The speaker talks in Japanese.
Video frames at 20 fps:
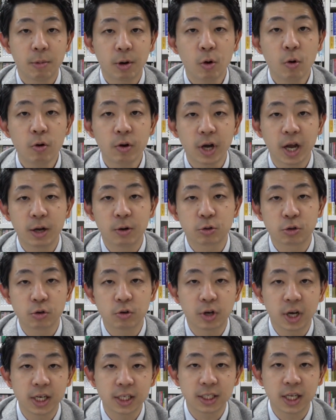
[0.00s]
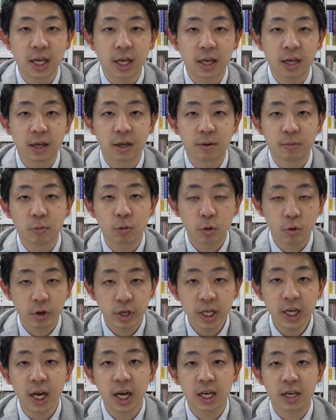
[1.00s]
今回ご紹介したもの
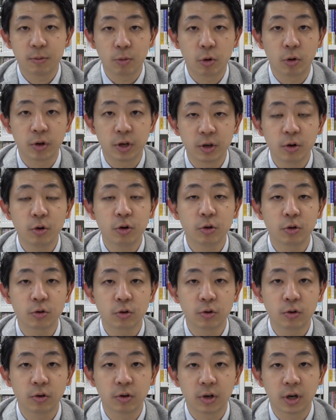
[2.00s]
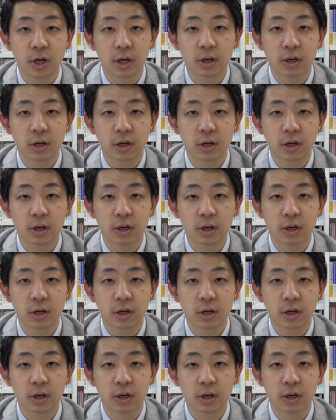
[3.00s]
以外にもいろいろと